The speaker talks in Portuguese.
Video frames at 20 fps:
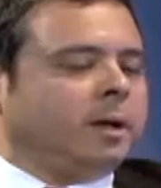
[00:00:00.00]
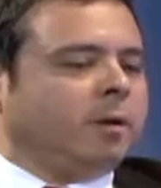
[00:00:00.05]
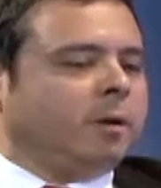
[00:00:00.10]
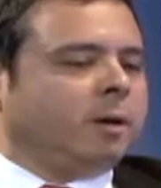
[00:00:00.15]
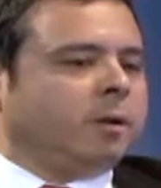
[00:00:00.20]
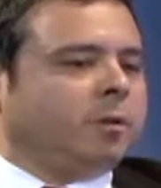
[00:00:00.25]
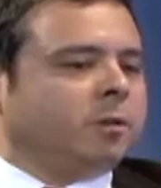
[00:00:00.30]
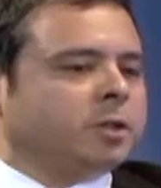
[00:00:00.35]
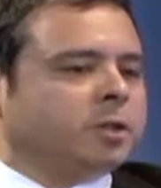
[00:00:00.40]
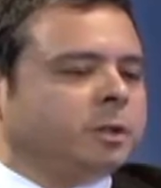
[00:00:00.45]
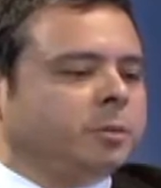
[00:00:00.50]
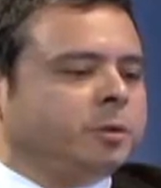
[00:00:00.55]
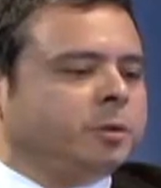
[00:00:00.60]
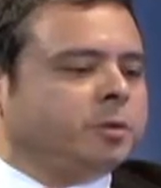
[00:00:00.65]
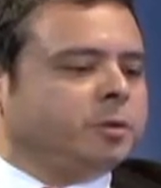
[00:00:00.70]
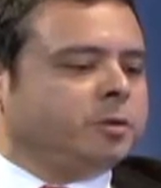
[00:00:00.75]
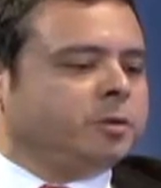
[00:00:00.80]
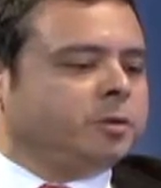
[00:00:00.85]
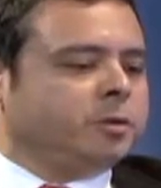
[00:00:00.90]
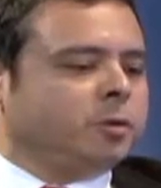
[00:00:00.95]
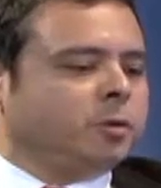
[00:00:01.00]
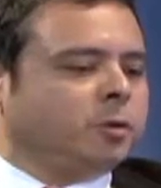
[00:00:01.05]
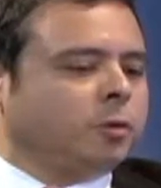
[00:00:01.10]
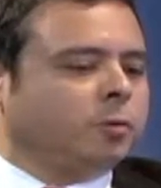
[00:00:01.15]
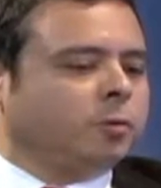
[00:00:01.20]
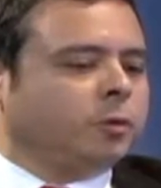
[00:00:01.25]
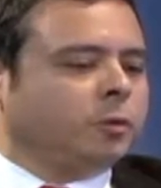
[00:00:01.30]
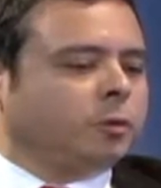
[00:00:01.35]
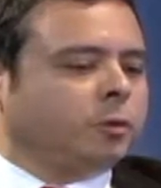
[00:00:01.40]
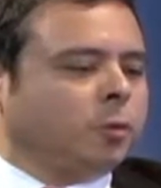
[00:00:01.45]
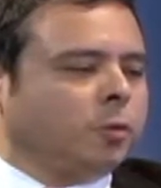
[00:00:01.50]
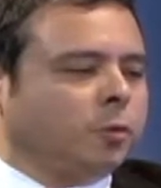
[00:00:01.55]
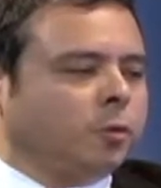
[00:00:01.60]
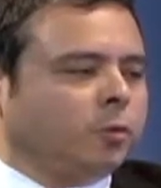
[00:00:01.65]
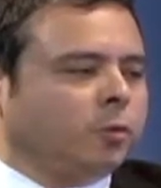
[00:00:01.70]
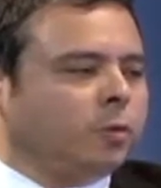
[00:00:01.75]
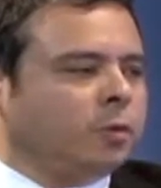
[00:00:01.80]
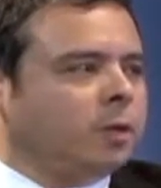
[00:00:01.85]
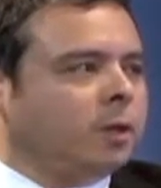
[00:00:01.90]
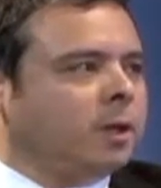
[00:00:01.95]
é, é o que eu chamo de círculo
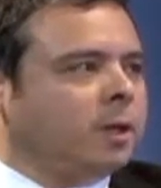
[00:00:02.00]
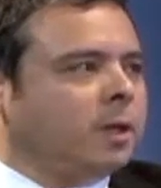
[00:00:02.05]
virtuoso,